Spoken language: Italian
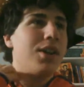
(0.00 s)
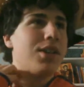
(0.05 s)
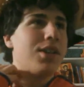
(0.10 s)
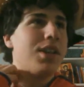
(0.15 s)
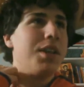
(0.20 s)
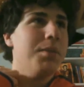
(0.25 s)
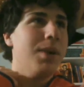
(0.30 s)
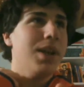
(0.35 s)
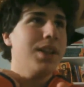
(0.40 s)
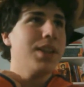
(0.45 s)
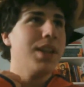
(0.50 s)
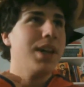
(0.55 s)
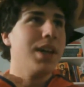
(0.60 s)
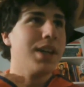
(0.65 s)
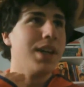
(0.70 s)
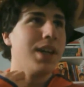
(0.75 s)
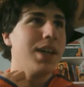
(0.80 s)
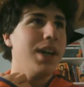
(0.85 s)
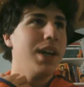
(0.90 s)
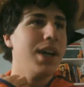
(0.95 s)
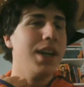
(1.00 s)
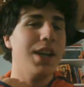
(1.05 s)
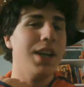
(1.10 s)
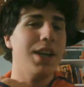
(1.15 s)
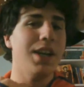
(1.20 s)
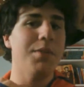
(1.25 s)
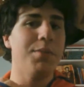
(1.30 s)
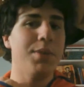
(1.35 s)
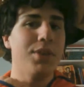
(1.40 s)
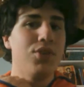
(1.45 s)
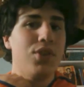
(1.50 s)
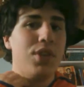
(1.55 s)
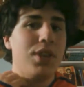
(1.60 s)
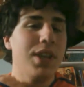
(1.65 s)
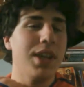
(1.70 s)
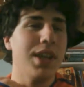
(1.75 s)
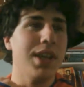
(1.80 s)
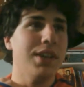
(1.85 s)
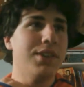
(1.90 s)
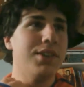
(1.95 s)
ti manda a cagare, nel peggiore
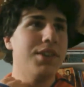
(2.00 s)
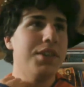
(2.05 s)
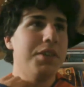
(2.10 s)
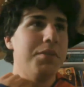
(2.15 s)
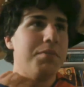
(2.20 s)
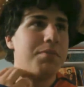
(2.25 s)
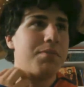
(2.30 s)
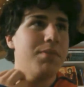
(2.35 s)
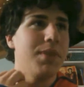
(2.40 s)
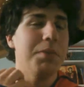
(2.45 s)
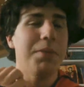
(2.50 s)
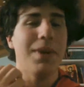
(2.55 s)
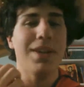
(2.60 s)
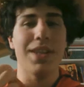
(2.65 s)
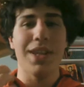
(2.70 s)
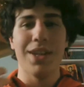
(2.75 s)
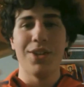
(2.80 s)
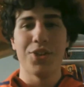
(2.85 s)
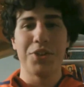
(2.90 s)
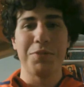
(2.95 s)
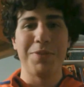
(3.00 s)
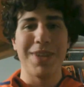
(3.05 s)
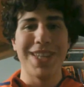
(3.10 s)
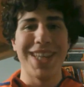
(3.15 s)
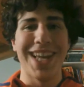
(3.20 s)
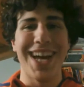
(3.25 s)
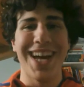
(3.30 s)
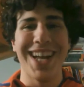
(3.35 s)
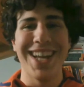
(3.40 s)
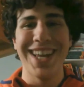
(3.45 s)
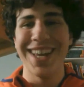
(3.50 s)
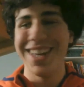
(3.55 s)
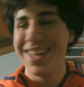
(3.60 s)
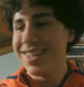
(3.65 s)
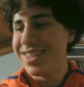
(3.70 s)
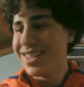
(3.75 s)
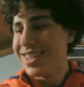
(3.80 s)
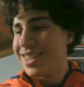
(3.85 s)
dei casi ti manda all'ospedale.